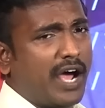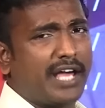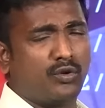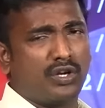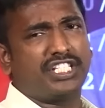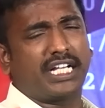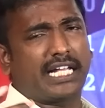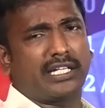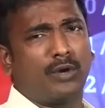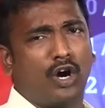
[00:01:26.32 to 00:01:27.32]
మనం ఆయన గురించి
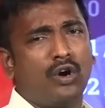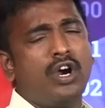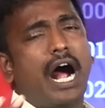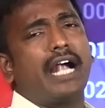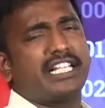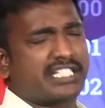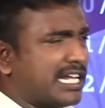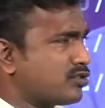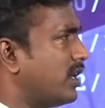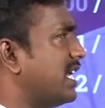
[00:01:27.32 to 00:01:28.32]
గతంలో
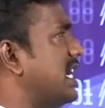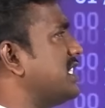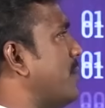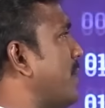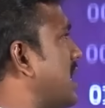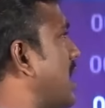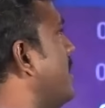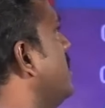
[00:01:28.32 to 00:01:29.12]
డిస్కస్ కూడా చేసాం మన